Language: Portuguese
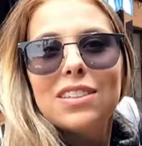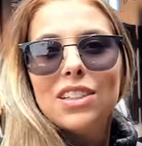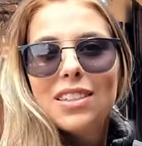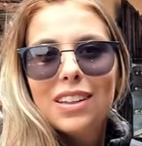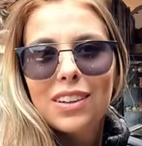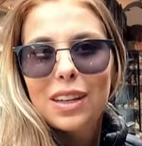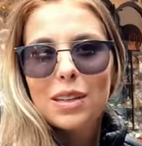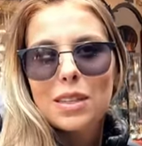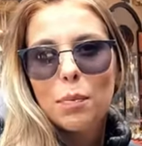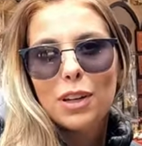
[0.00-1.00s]
kitzinho aqui
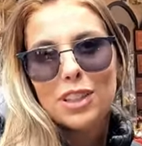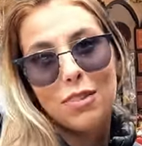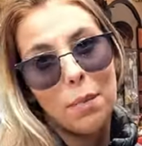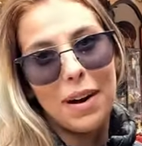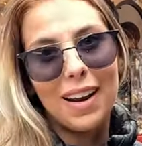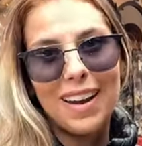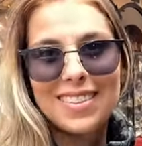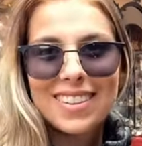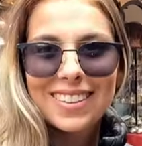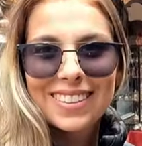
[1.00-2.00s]
que você pode levar para
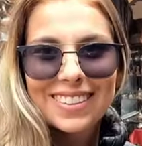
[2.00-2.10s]
casa.